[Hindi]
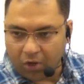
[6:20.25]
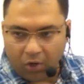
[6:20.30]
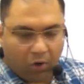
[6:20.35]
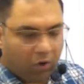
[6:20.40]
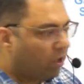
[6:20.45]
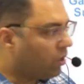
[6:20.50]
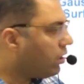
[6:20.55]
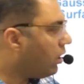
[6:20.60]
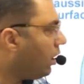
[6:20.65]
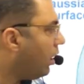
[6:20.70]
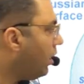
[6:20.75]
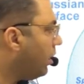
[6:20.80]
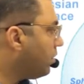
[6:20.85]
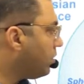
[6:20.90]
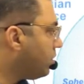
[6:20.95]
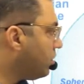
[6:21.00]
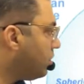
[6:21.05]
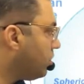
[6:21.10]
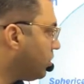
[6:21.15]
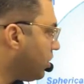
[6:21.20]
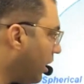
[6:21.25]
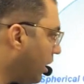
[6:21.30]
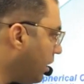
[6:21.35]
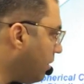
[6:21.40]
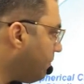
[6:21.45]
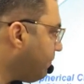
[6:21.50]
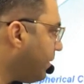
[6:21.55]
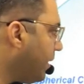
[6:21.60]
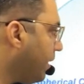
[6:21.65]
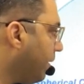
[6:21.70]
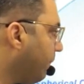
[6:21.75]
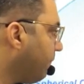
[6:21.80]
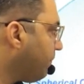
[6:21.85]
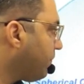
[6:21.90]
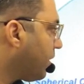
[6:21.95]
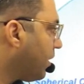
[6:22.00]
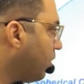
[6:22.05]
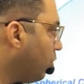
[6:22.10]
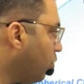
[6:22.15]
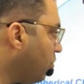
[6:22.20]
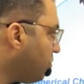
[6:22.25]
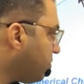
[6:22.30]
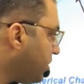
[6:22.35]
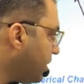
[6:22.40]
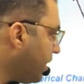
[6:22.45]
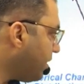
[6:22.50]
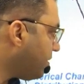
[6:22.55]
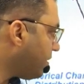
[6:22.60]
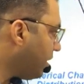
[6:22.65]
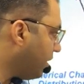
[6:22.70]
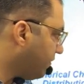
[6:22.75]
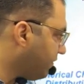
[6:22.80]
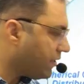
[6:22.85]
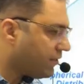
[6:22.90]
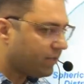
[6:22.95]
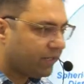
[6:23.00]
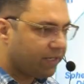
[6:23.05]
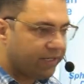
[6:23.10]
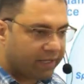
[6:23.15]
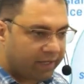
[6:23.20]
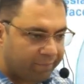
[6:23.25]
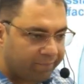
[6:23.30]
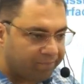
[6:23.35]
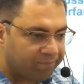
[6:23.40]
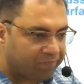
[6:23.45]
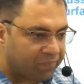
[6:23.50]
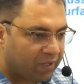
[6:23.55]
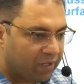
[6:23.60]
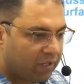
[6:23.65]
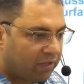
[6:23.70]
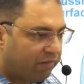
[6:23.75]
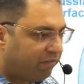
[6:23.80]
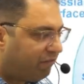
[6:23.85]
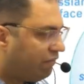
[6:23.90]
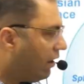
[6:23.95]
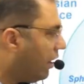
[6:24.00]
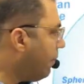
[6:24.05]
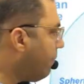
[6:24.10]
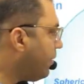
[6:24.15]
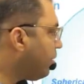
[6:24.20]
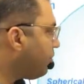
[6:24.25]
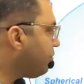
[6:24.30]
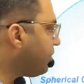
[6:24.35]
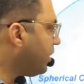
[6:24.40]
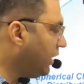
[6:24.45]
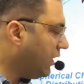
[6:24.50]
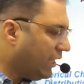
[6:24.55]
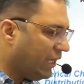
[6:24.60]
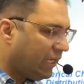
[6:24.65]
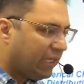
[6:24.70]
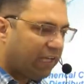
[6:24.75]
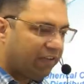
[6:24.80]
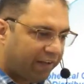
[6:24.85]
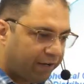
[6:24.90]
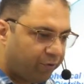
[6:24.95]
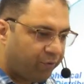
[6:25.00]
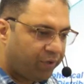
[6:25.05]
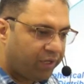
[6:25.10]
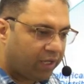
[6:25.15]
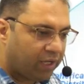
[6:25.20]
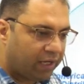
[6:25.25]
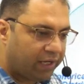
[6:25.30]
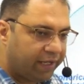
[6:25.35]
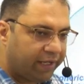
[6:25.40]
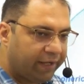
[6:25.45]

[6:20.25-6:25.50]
और जहाँ पर उसने ये सरफेस लिया वहाँ पर उसने ई e की वैल्यू निकाली